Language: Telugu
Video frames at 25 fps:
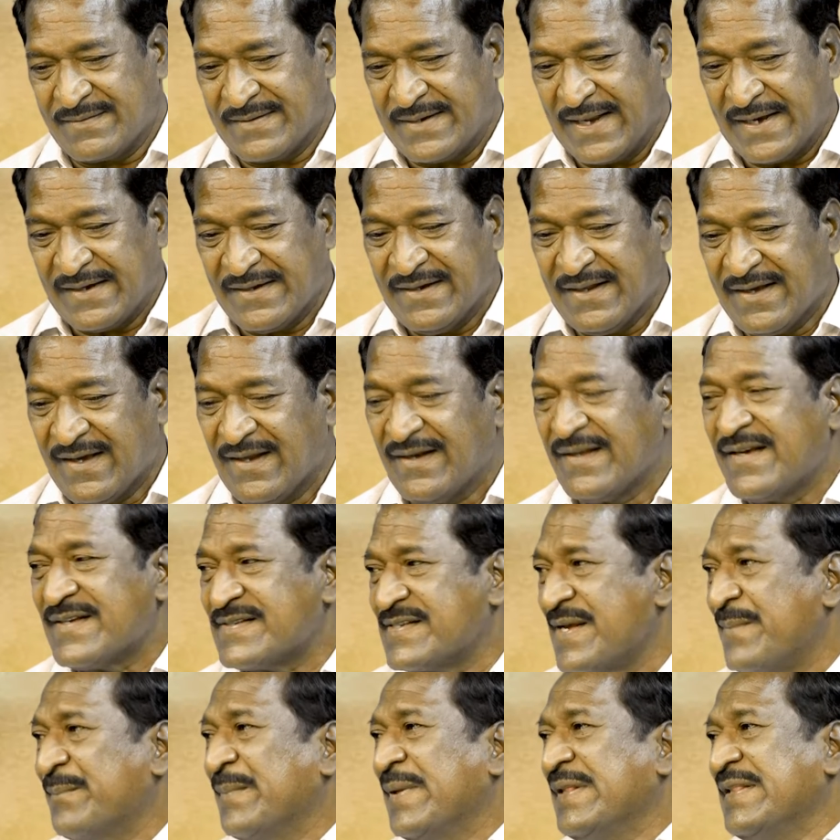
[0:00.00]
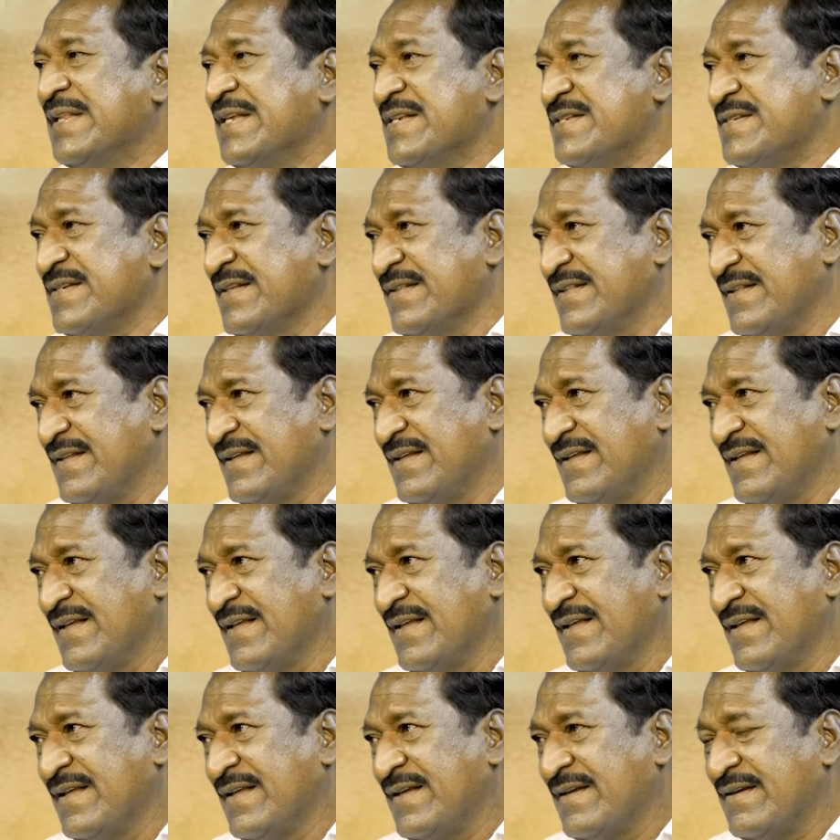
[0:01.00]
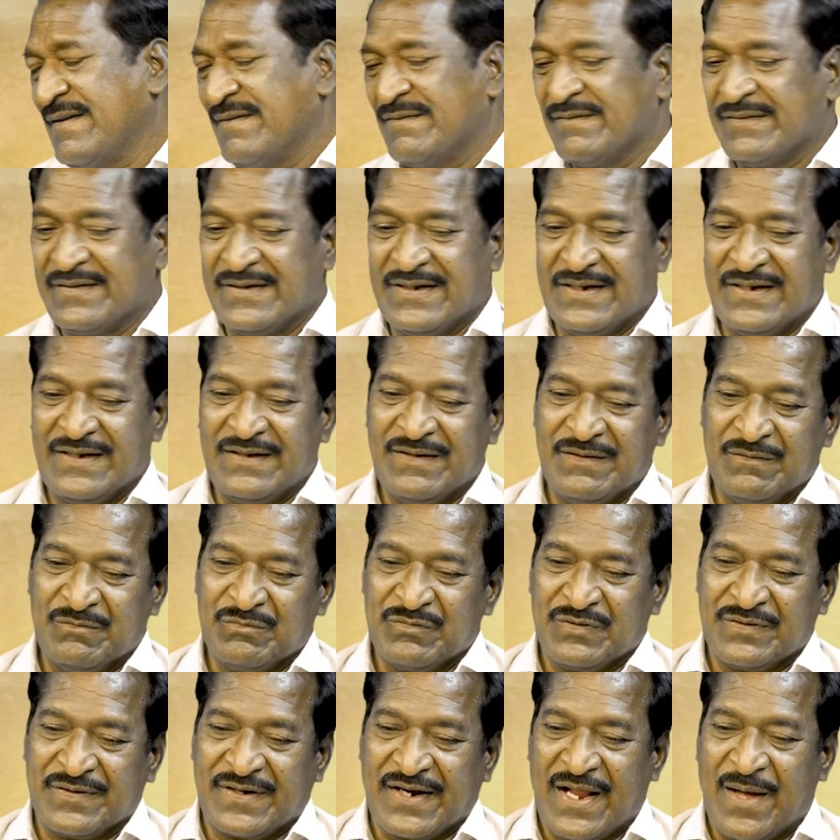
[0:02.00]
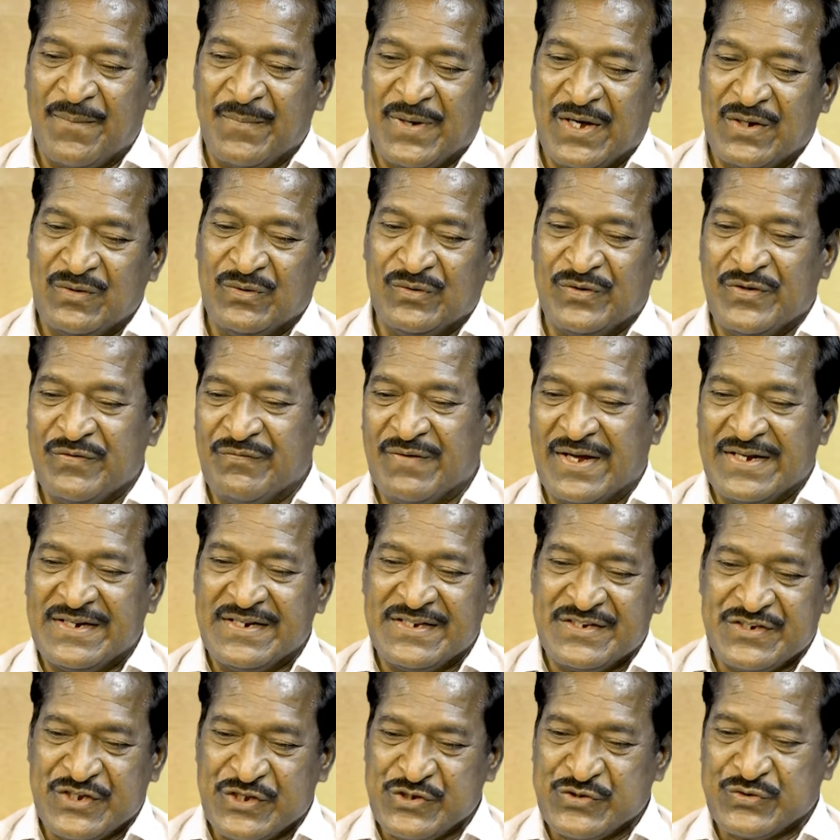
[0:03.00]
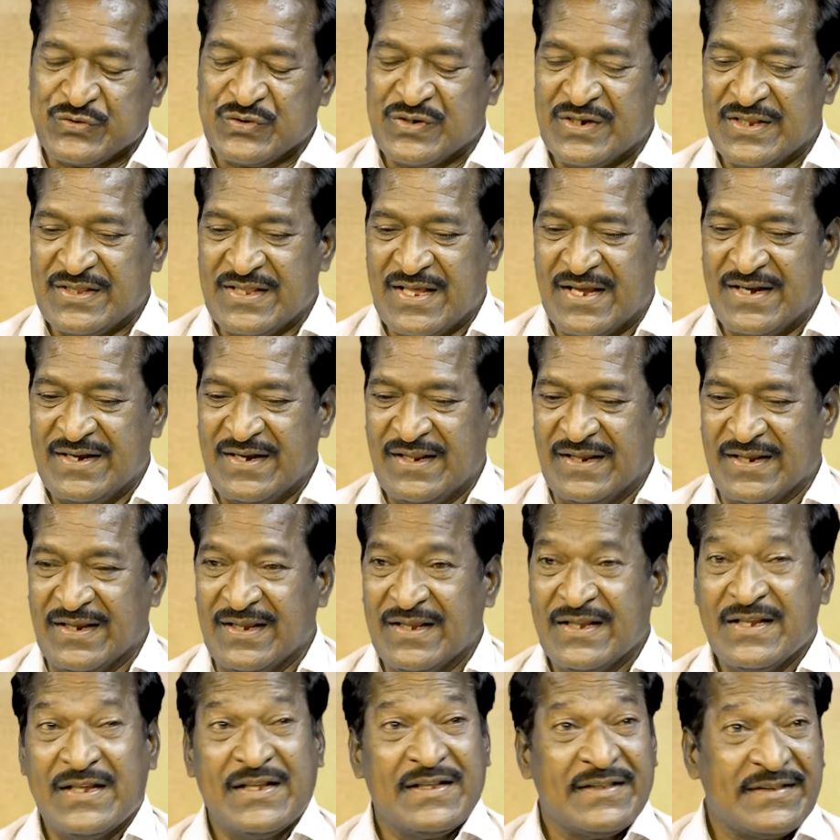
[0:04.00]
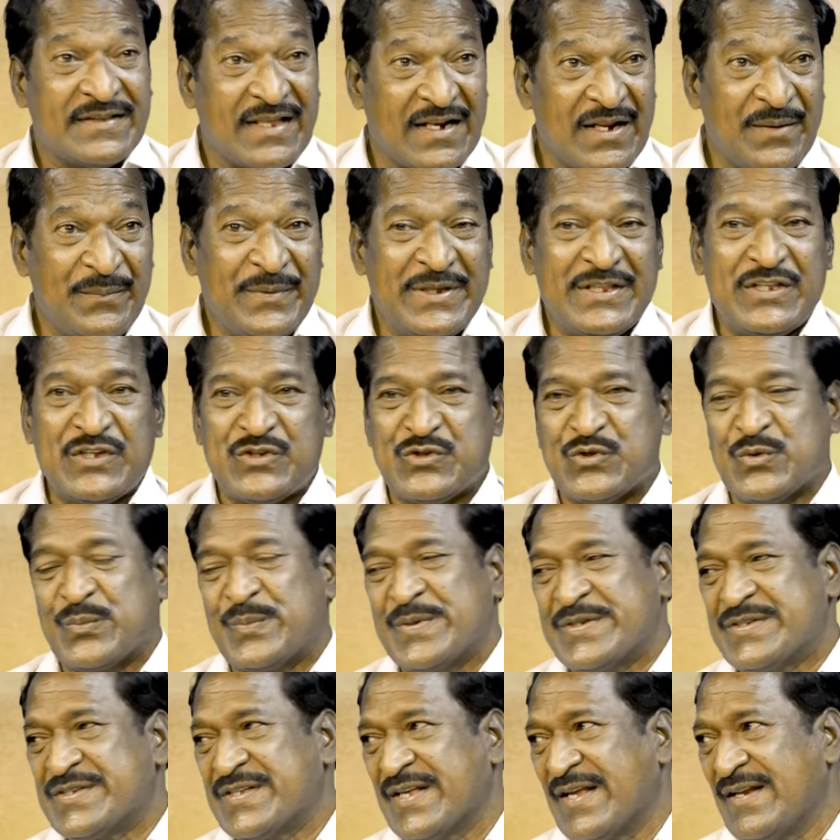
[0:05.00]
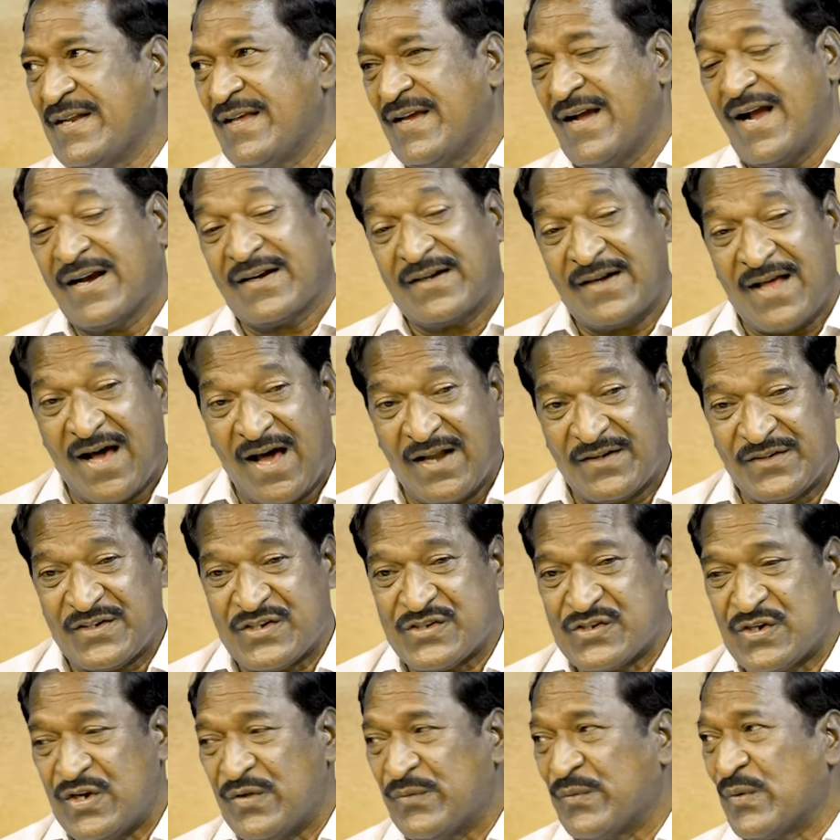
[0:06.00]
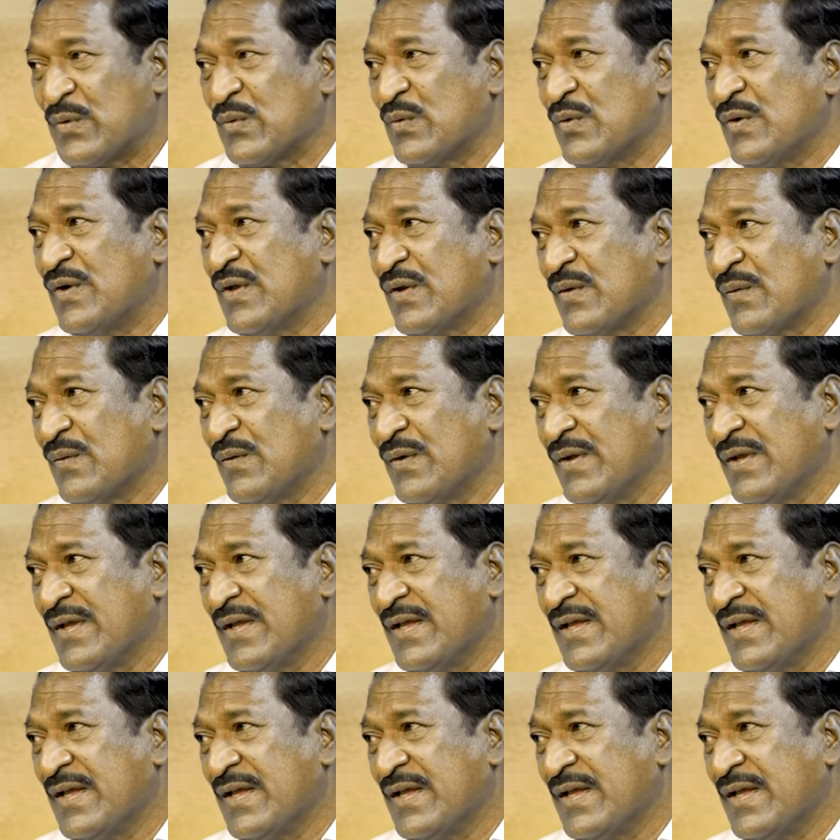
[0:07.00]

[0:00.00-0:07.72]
టెక్నికల్గా సంబంధించింది ఈ డ్రామాలు ఇవన్నీ చేస్తున్న దాన్ని తెర మీద చూపించాలి అక్కడ ఆర్టిస్టులు ఎవరు ఉండరు